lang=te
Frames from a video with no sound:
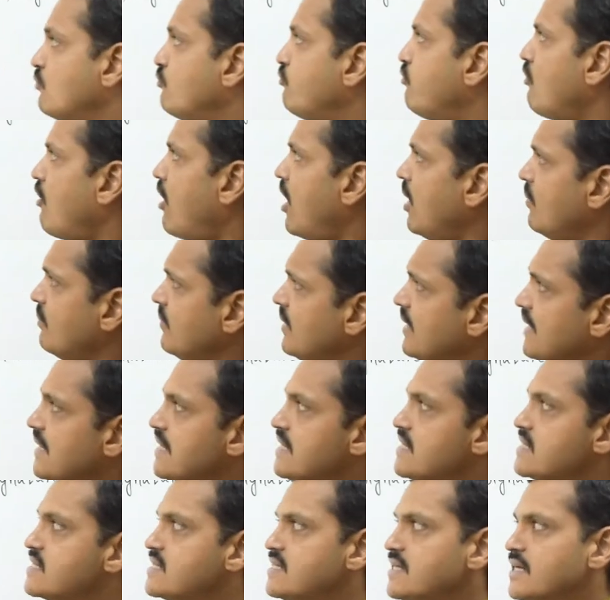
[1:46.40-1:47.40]
ఫార్మల్
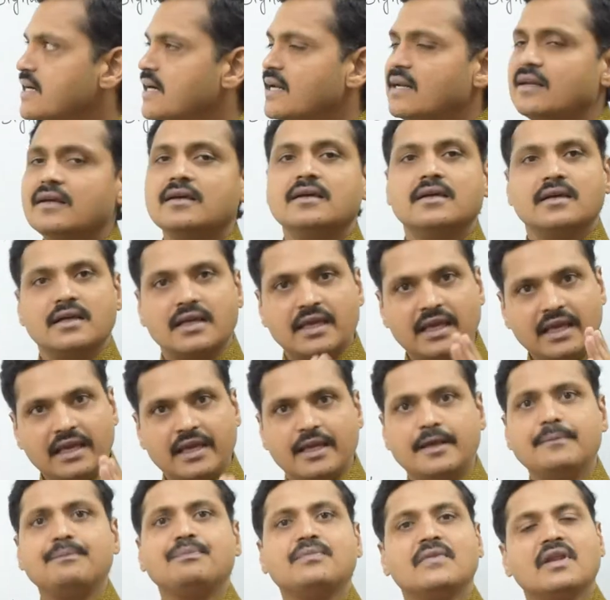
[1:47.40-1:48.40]
లెటర్కి
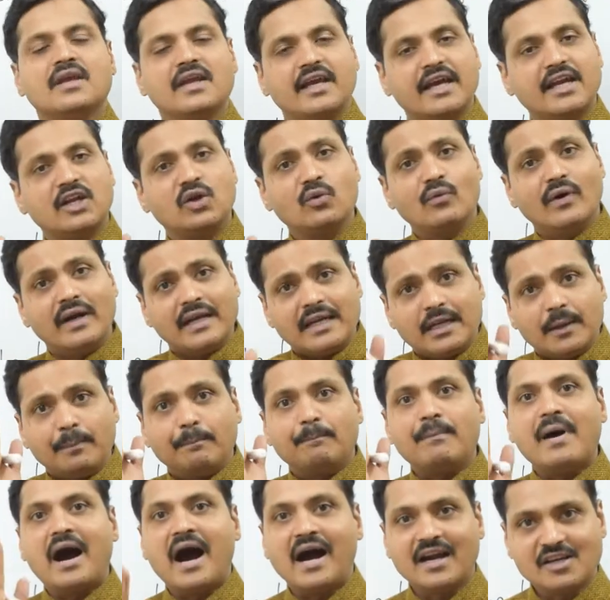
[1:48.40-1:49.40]
ఎటువంటి
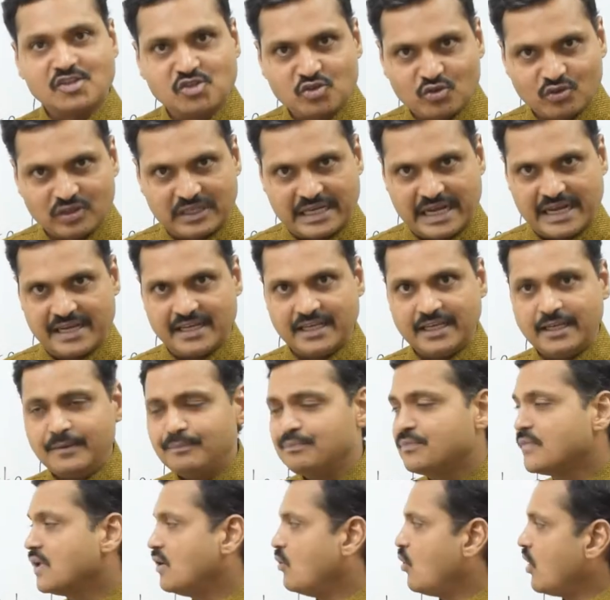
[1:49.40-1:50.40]
పార్ట్స్ ఉంటాయి
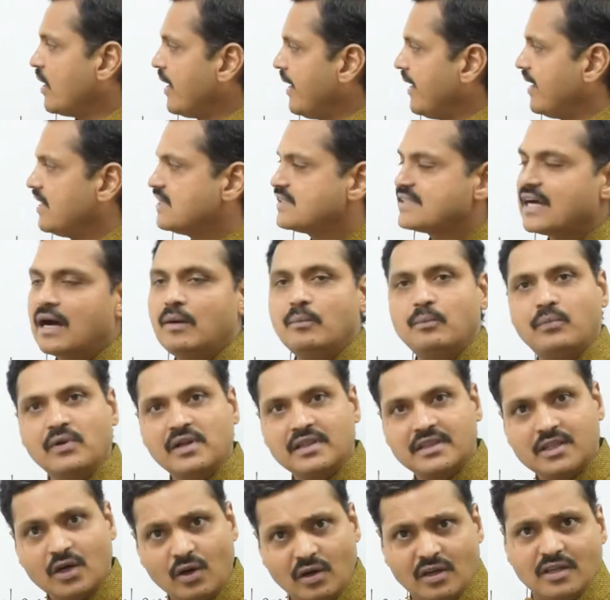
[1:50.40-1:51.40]
ఒక
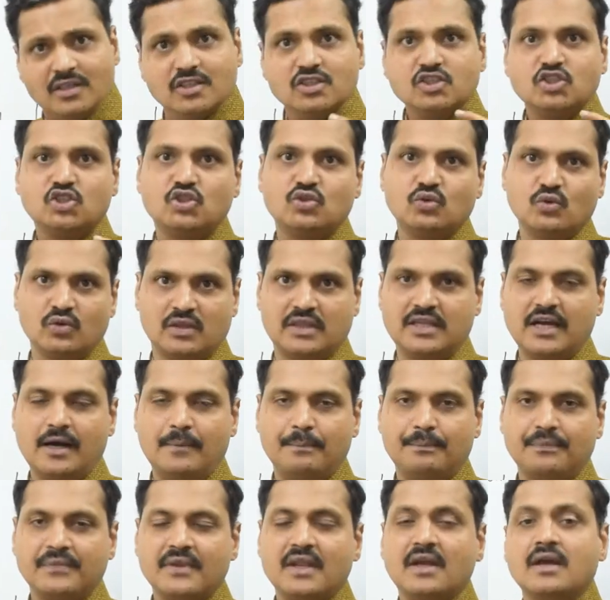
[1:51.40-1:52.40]
ఎగ్జాంపుల్తో చూద్దాం
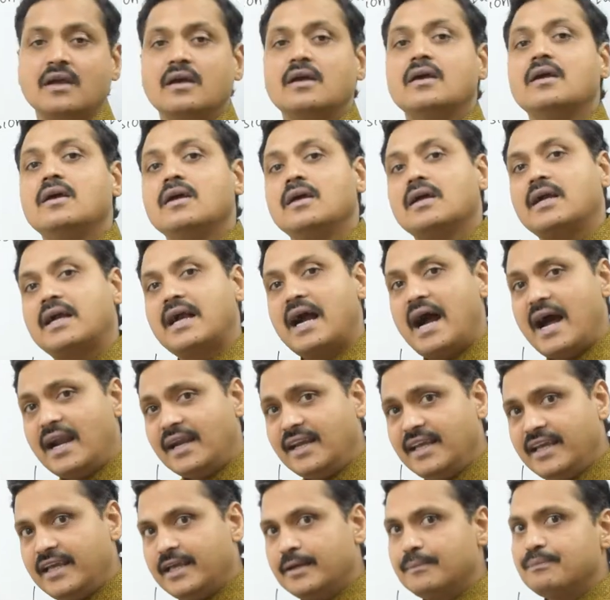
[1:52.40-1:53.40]

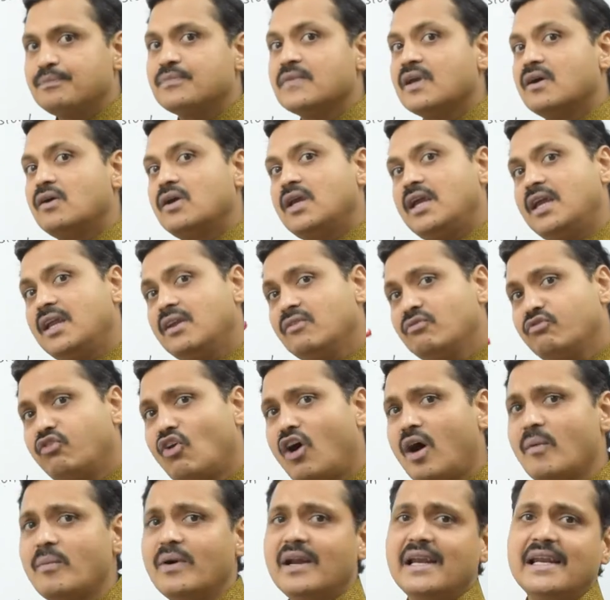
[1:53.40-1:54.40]
కానీ
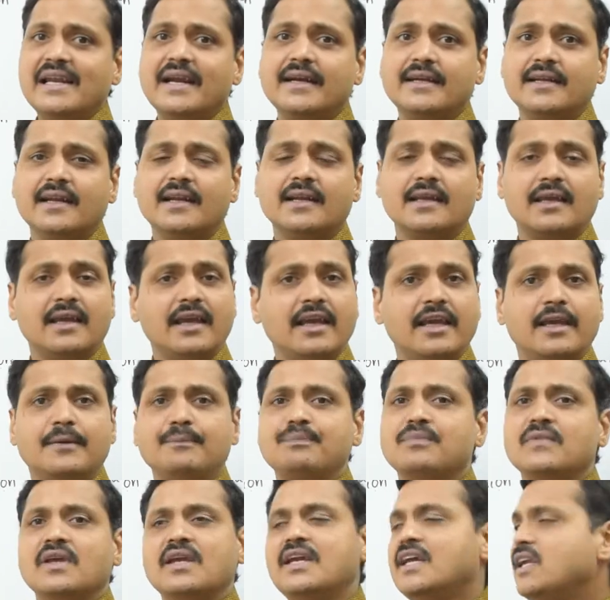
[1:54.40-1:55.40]
ఇన్ఫార్మల్ లెటర్కి
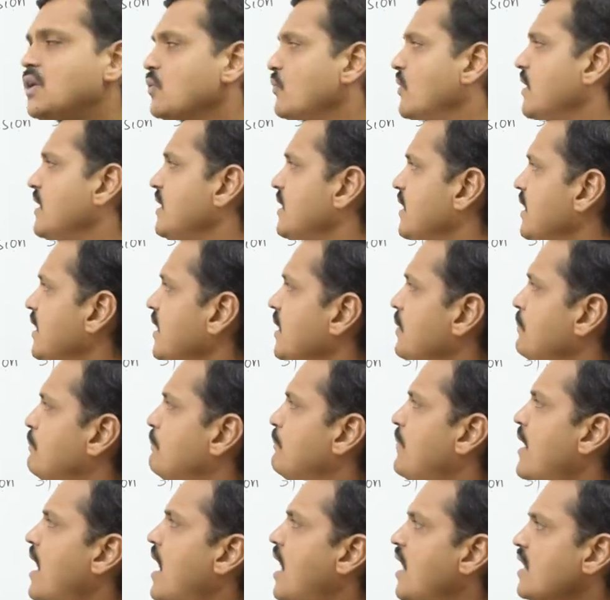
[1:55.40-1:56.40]
ఇటువంటి
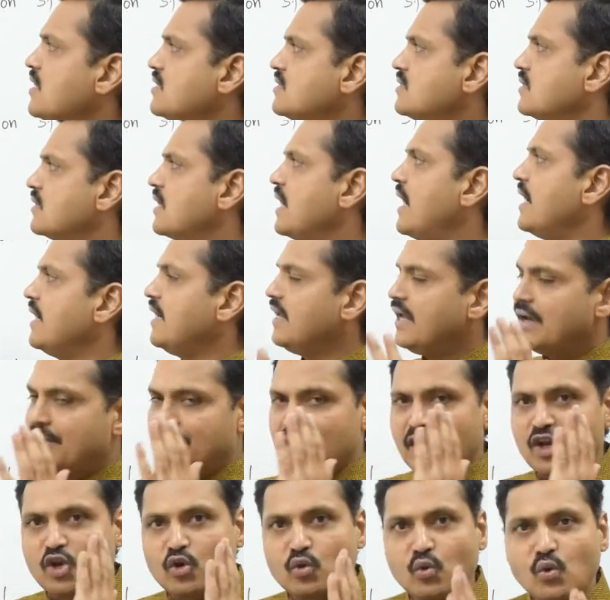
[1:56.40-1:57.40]
పార్ట్స్ కానీ
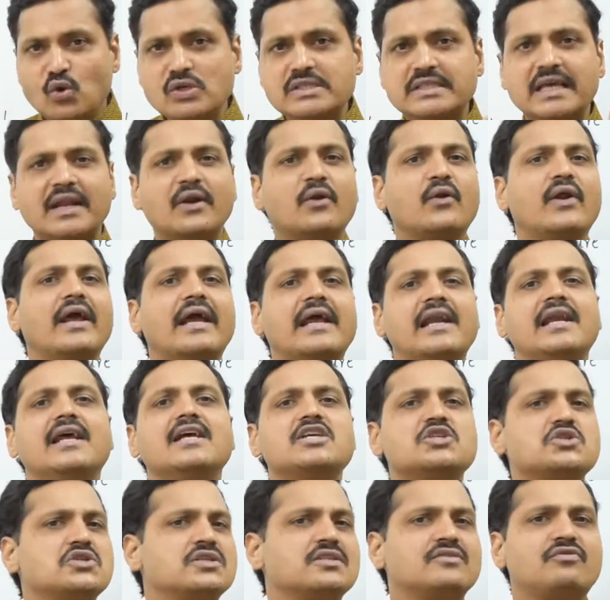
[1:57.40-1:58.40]
ఏమైనా రూల్స్ అండ్
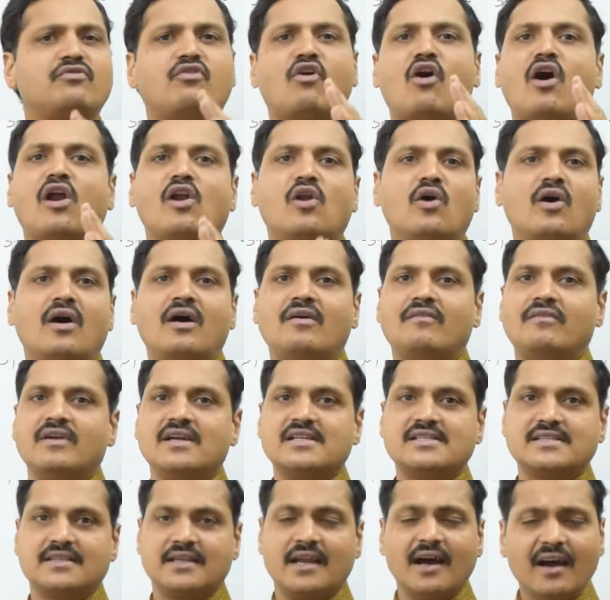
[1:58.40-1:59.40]
రెగ్యులేషన్స్ ఫాలో
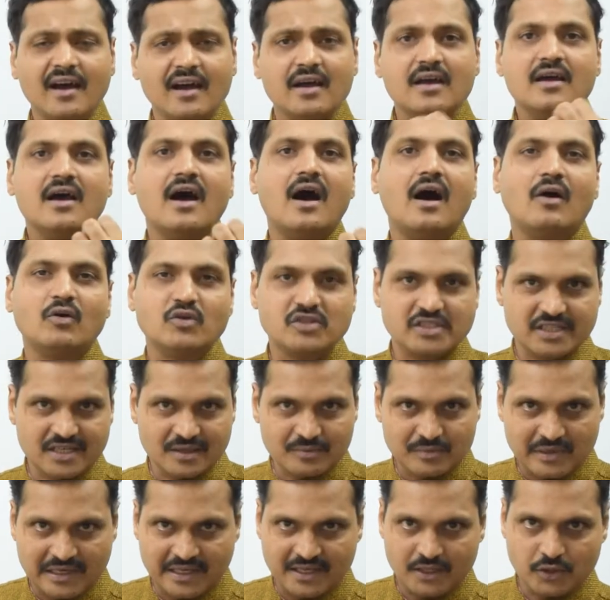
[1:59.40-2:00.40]
అవ్వాల్సిన
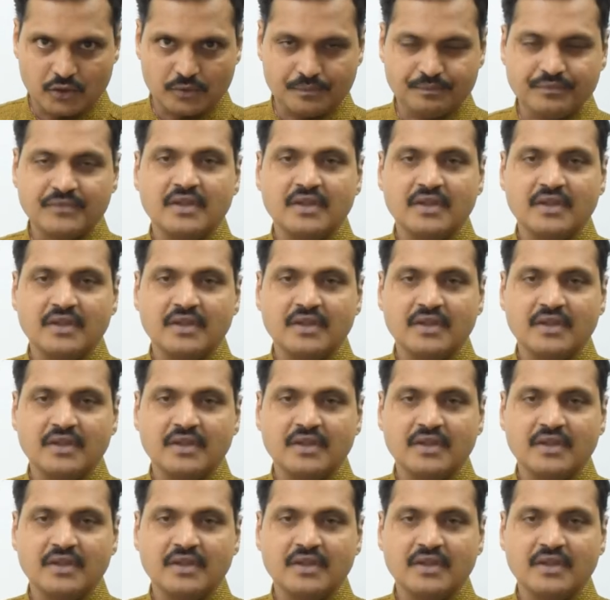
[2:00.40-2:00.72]
అవసరం లేదు